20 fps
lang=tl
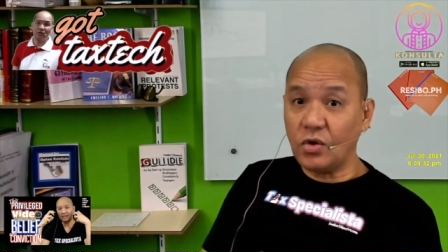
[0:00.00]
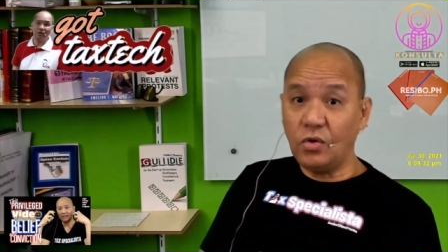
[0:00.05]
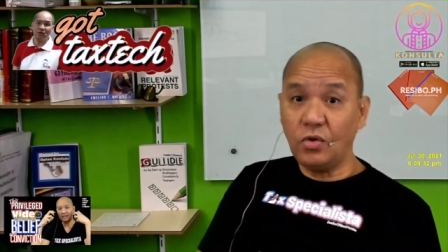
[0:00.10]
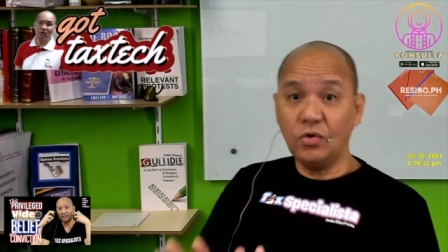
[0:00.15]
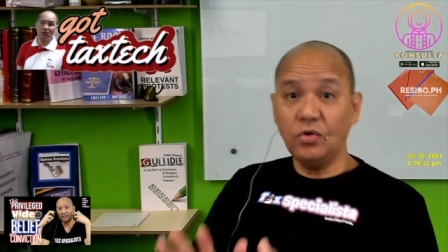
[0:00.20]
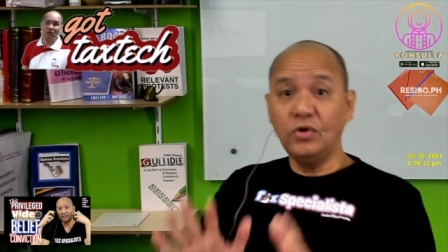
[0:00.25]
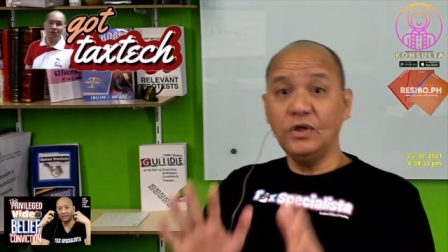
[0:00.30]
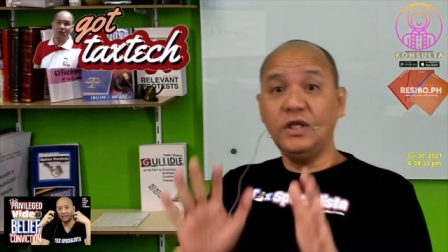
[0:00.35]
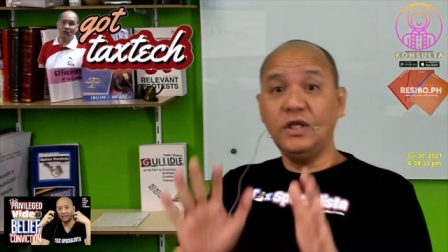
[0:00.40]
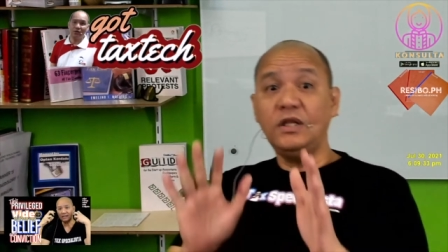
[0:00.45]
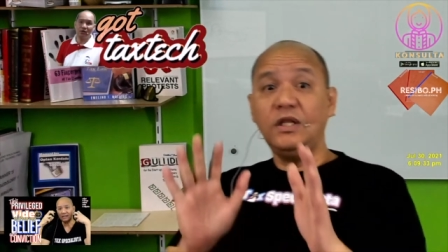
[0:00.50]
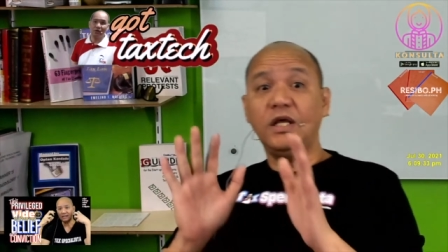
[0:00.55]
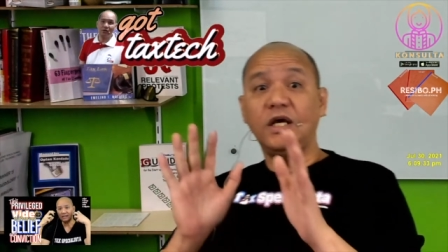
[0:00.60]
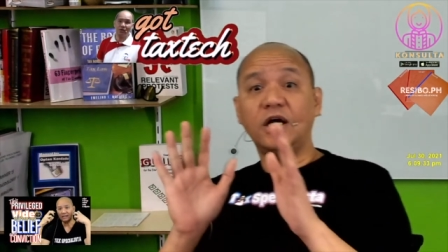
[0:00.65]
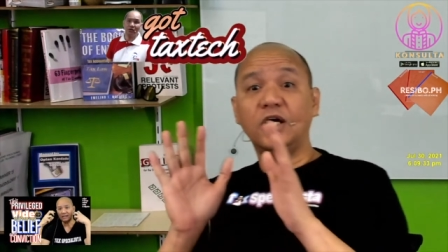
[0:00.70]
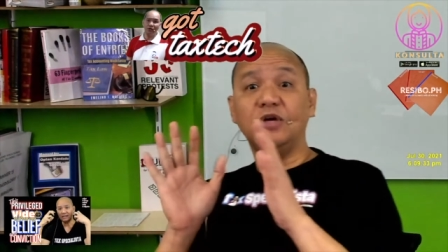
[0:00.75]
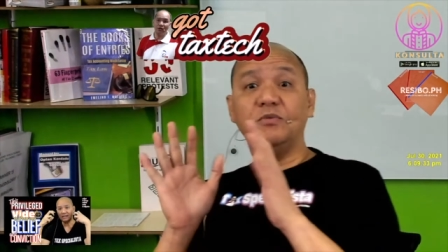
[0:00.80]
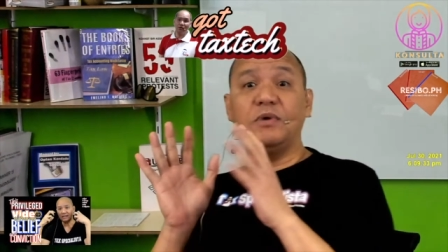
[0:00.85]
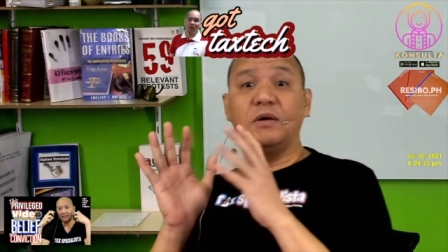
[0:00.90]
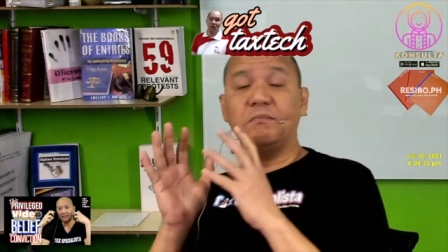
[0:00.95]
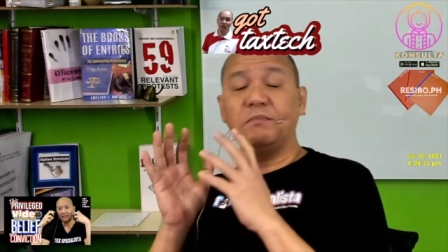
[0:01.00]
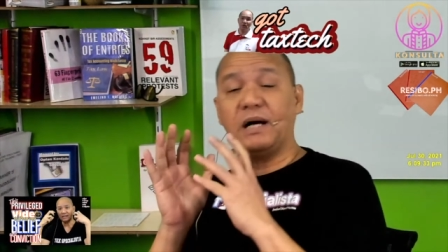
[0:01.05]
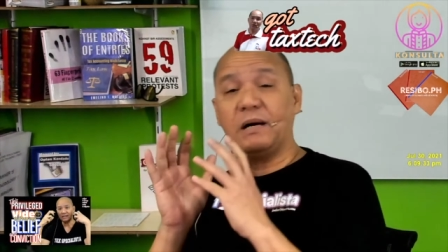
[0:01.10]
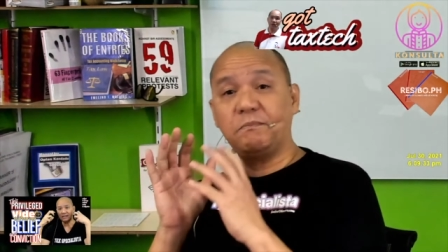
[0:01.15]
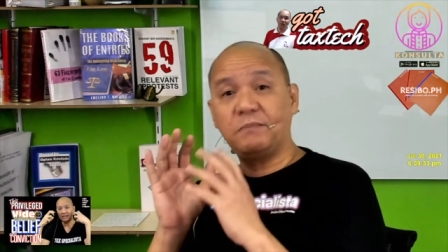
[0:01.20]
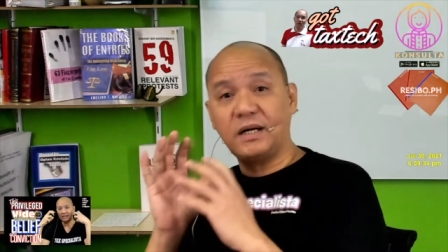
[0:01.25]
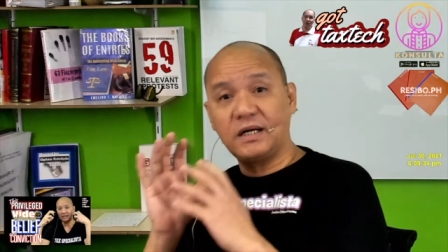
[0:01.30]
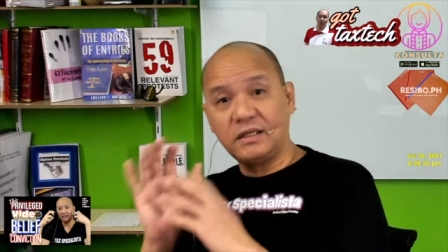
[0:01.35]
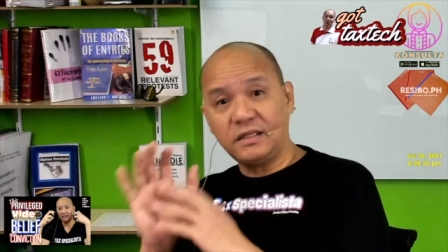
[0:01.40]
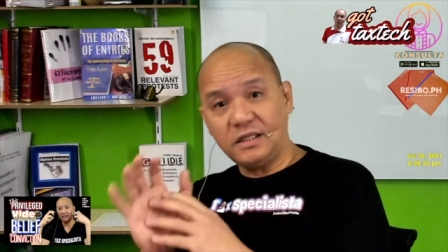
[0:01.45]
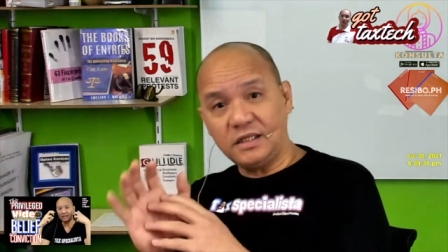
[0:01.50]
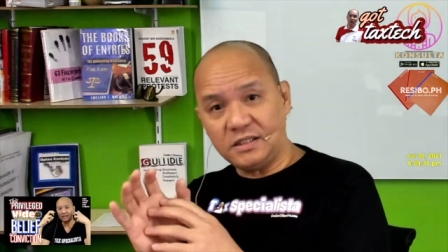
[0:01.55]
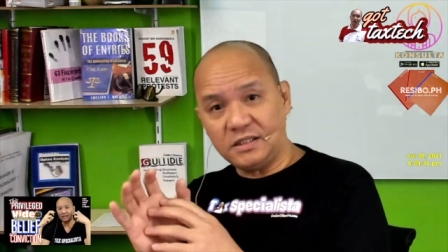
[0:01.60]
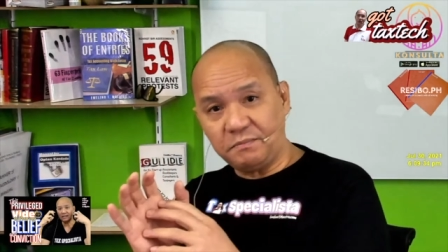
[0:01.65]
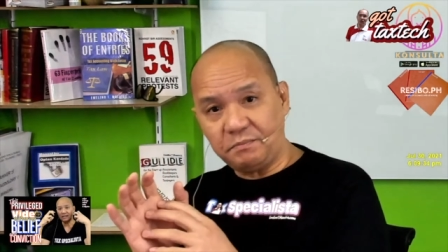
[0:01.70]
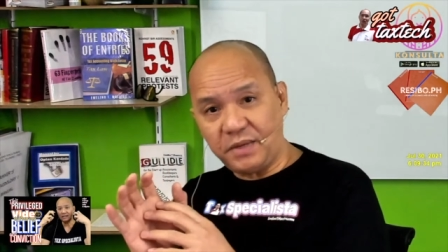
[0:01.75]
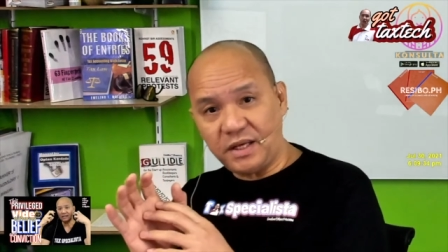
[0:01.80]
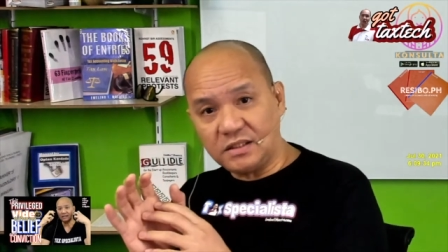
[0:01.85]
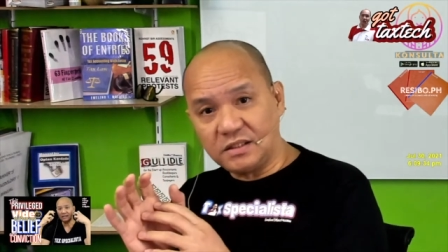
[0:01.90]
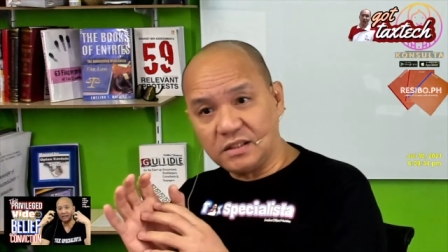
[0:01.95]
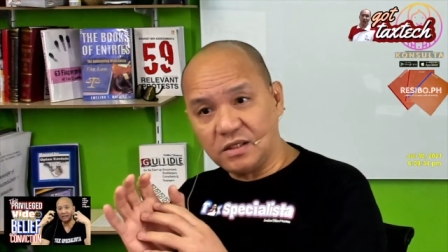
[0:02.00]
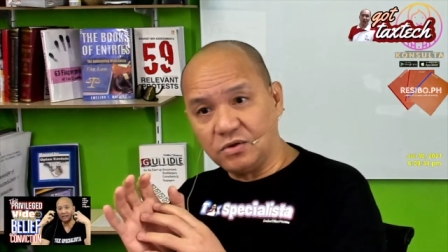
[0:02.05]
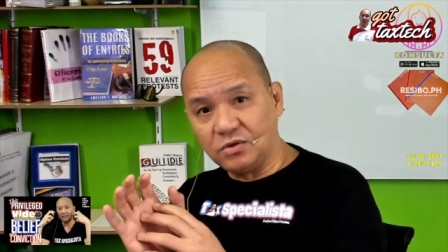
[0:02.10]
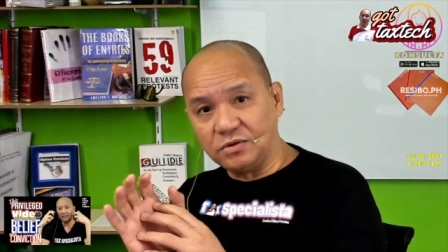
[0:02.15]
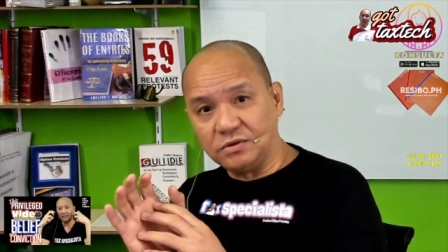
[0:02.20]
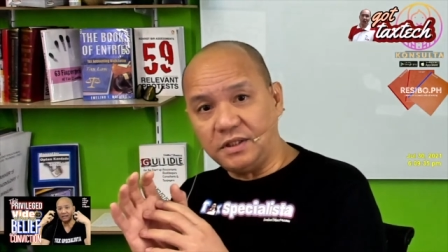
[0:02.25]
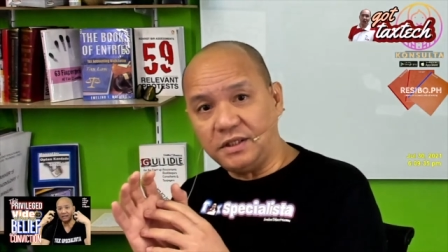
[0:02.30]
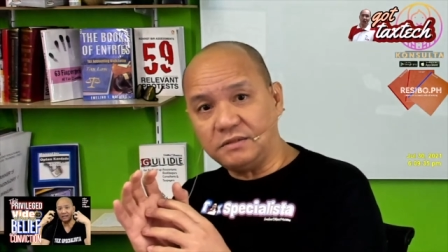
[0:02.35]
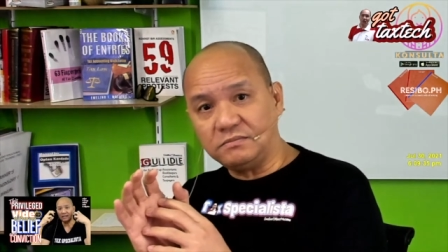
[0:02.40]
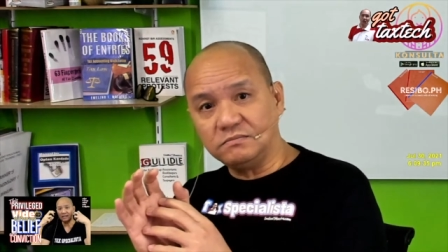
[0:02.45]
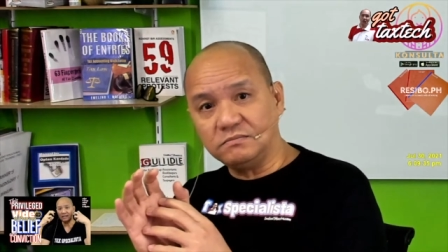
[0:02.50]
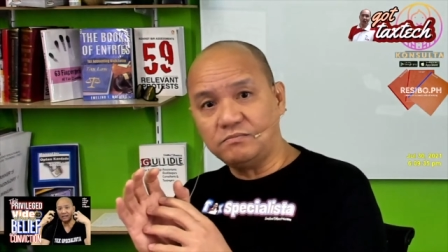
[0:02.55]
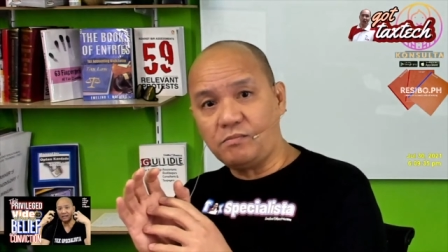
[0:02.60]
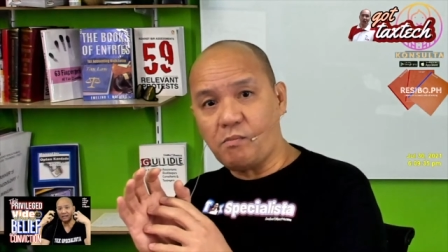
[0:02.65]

kung hindi kayo magpa-participate sa audit.